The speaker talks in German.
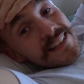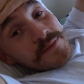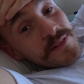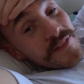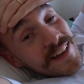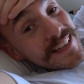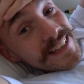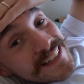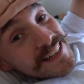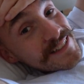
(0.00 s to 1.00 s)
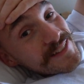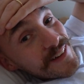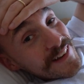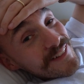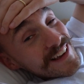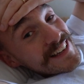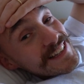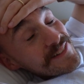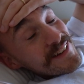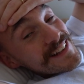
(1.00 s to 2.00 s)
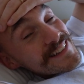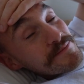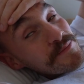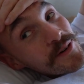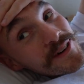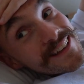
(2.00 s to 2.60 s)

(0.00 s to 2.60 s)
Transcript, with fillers: Das wird richtig nice. Wir werden wir richtig quälen, den Boy.